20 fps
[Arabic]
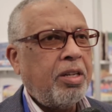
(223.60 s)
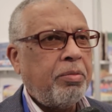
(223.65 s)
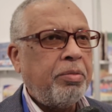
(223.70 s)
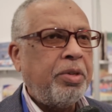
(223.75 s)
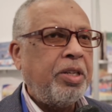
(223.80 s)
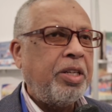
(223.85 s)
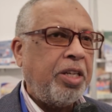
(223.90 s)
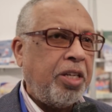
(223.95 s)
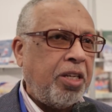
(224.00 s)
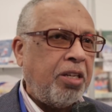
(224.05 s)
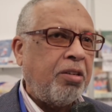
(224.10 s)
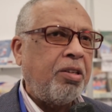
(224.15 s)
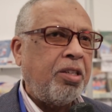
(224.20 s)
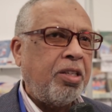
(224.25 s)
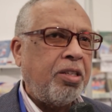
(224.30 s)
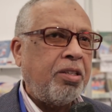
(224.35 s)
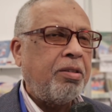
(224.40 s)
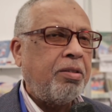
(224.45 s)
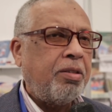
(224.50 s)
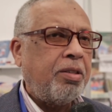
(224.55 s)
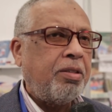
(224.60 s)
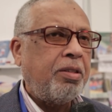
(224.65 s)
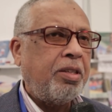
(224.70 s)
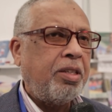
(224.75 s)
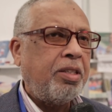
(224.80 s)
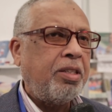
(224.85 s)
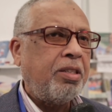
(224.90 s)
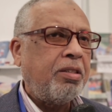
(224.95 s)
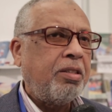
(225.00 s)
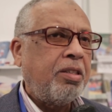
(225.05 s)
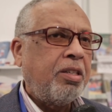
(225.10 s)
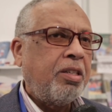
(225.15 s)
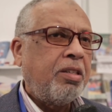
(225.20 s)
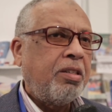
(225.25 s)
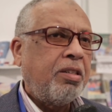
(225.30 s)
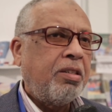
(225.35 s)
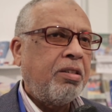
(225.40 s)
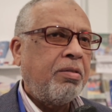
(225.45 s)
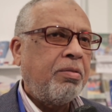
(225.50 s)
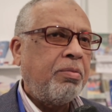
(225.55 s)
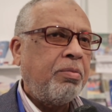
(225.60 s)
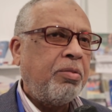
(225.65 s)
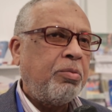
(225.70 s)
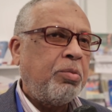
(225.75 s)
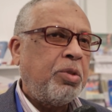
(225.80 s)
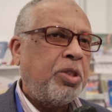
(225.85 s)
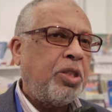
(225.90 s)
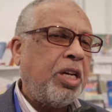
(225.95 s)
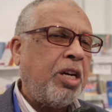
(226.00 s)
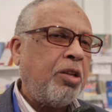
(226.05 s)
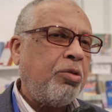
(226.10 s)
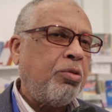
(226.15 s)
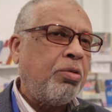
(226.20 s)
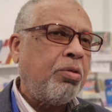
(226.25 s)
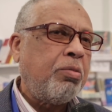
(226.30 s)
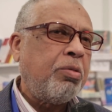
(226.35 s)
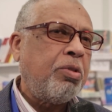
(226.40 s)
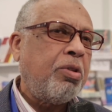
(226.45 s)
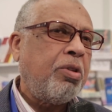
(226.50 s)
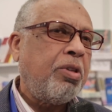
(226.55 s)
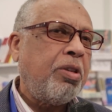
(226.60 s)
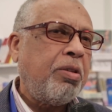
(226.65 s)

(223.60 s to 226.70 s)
من هنا وهنا يعني مساحته